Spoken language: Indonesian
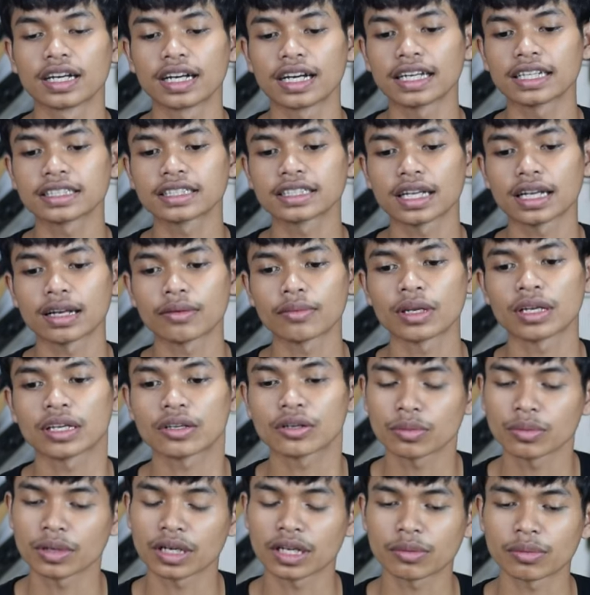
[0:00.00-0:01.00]

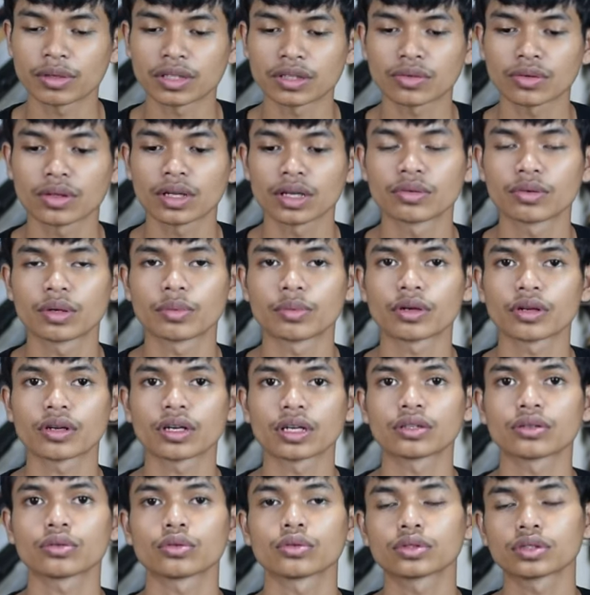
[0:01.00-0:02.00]
Assalamualaikum warahmatullahi
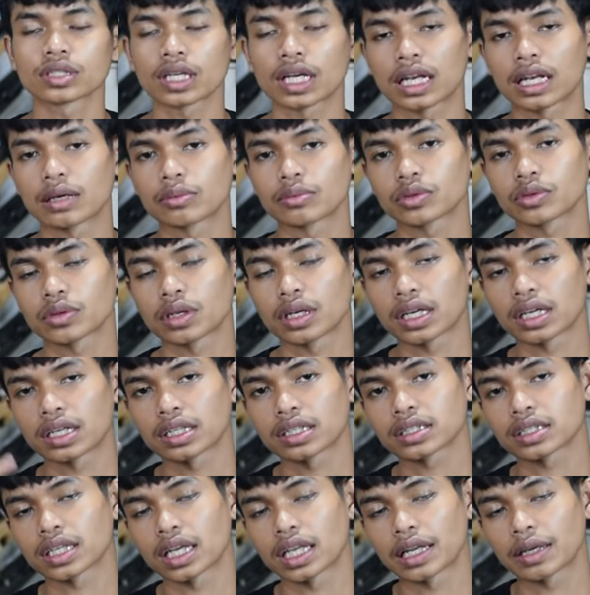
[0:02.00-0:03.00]
wabarakatuh Salam
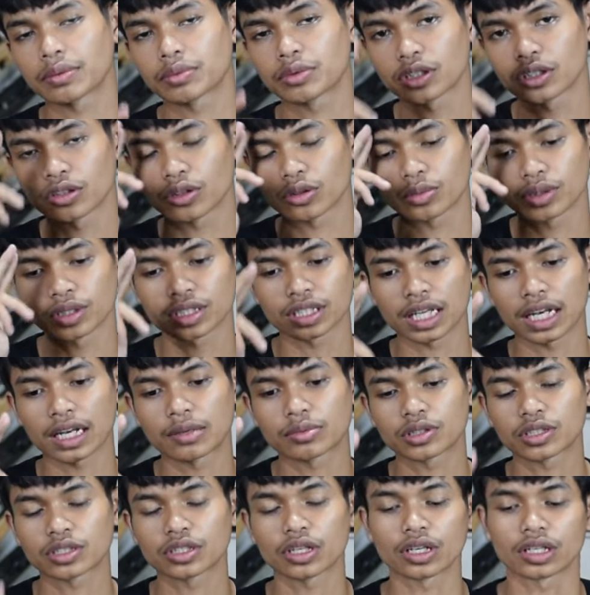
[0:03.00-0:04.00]
saudara, salam satu
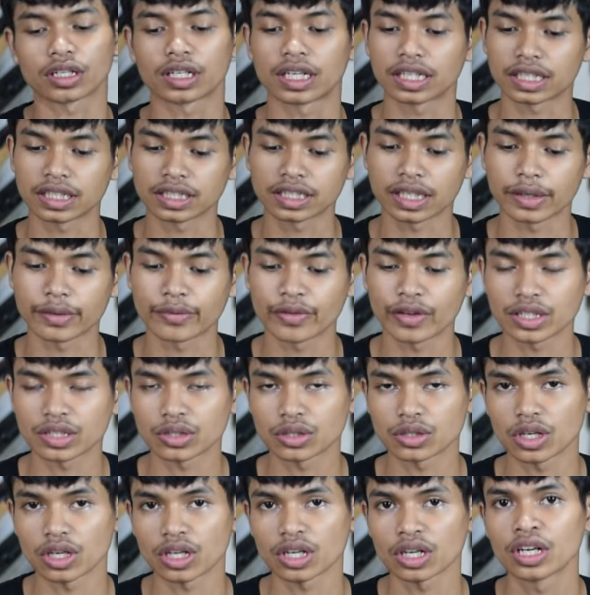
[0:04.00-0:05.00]
salam sedor Hari CVA
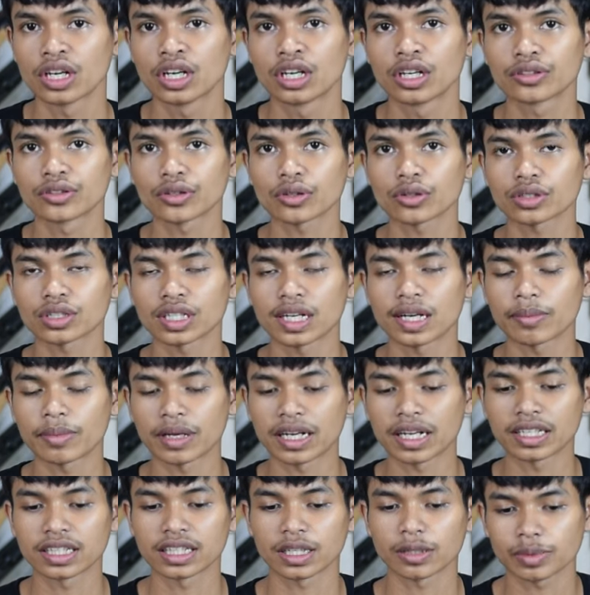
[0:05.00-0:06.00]
Sedor, toko
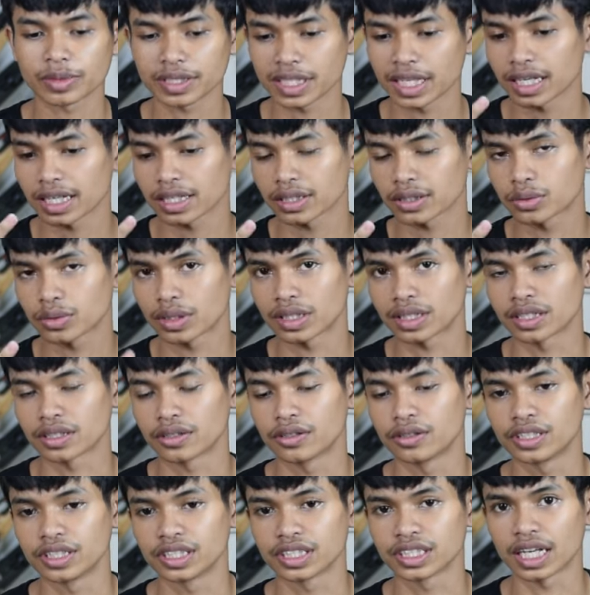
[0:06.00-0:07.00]
senapan angin terbesar kedua di
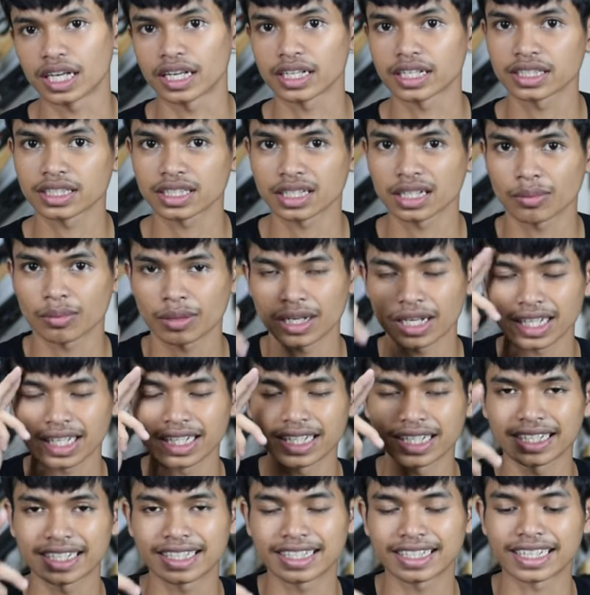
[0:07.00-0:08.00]
Indonesia Ingat senapan
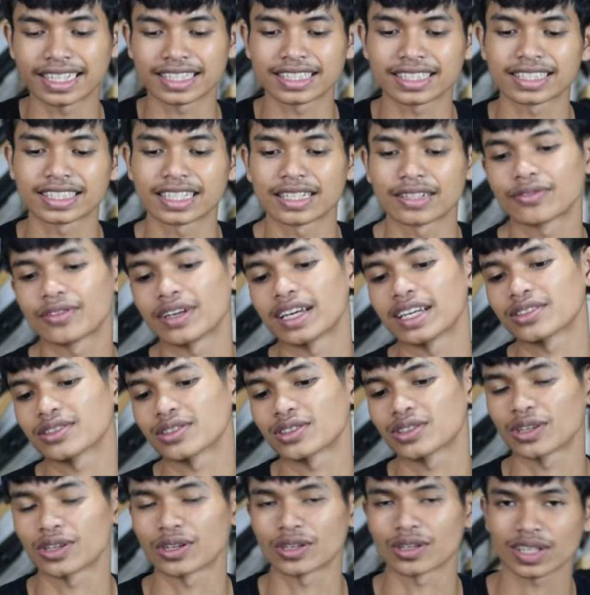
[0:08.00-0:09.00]
angin, ingat CVA
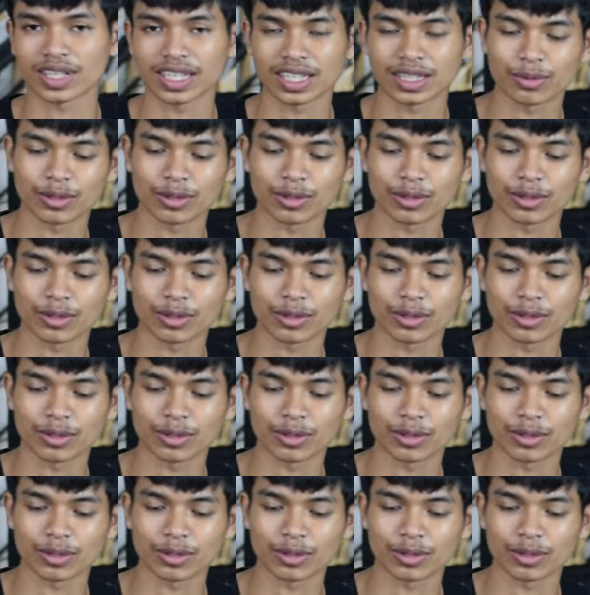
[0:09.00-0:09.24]
Sedor Oke